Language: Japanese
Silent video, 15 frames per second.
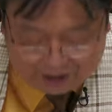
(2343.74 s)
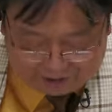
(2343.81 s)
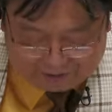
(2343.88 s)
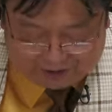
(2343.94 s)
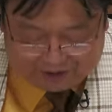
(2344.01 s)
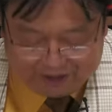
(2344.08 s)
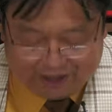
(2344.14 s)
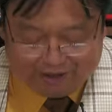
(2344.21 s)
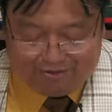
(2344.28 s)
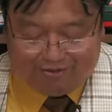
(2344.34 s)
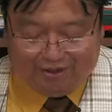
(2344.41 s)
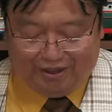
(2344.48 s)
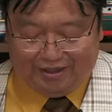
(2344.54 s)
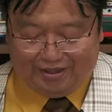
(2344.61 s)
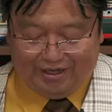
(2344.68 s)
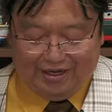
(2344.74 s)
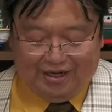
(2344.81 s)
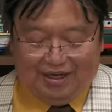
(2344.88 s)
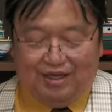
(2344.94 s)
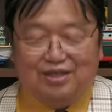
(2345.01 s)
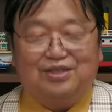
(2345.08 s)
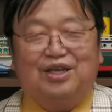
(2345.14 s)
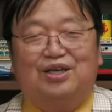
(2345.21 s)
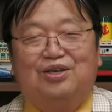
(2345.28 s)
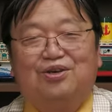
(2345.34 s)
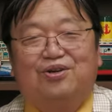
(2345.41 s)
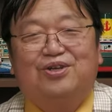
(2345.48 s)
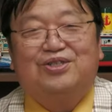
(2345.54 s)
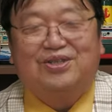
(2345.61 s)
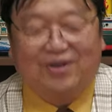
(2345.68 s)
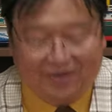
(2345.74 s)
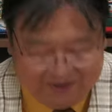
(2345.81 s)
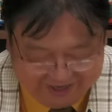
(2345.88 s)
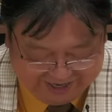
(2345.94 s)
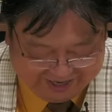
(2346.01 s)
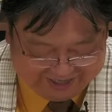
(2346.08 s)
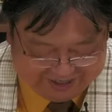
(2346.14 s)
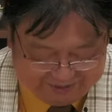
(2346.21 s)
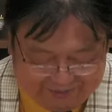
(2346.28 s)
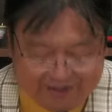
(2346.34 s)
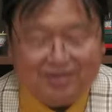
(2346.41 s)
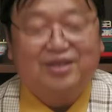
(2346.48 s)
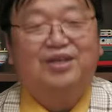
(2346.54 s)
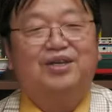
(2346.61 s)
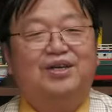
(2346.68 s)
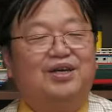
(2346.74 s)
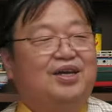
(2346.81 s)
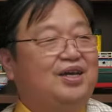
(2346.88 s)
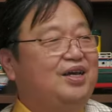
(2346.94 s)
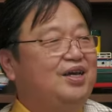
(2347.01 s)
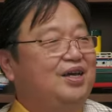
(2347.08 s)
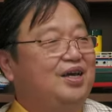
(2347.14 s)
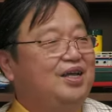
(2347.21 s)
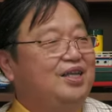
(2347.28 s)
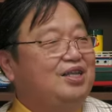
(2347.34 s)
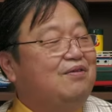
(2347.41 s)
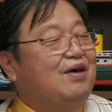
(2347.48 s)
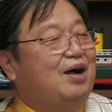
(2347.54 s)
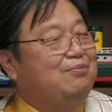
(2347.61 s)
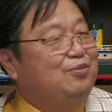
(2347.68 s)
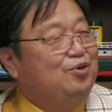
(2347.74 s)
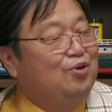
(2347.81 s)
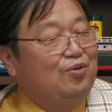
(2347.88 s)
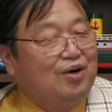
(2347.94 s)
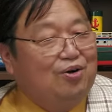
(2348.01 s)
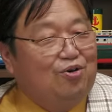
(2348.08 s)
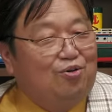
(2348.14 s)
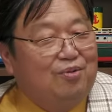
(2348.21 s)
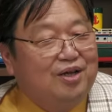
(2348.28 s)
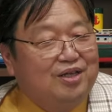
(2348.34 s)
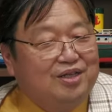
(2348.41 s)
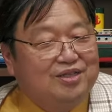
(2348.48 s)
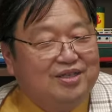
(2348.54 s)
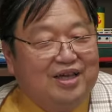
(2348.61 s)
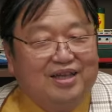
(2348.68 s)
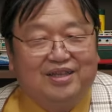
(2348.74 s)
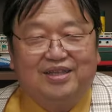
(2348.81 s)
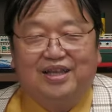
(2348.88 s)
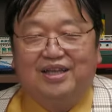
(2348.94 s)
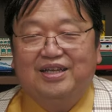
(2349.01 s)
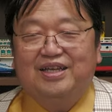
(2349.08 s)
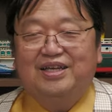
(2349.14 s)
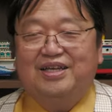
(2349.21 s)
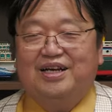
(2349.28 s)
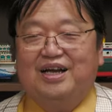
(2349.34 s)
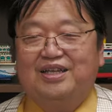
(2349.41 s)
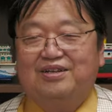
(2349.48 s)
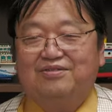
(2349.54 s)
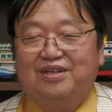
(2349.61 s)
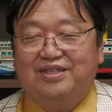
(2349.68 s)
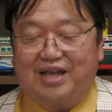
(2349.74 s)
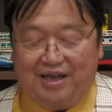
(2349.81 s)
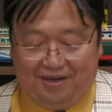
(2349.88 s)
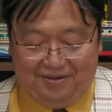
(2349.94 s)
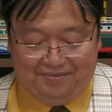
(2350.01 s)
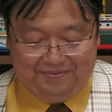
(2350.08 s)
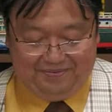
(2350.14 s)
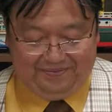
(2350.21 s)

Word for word: ネルギーになるのでですね是非よろしくお願いします。えー、では無料はここまでです。限定に切り替えてください。